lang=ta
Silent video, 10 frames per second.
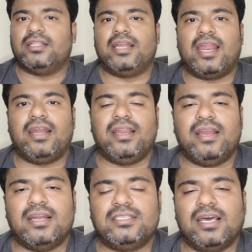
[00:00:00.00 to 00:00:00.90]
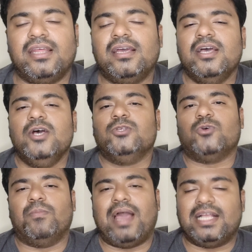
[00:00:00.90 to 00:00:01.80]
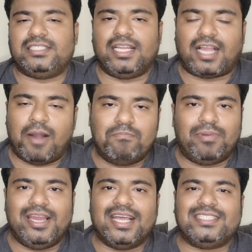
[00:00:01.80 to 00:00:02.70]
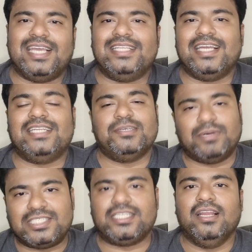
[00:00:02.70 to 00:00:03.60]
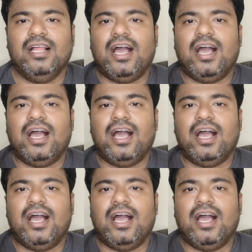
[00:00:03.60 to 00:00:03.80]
அந்த டேரக்ட் ஹிட் அடிச்சாரு ஸோ மேட்சே கம்ப்ளீட்டாக சேஞ்ச் ஆயிடுச்சு பட் ஸ்டில்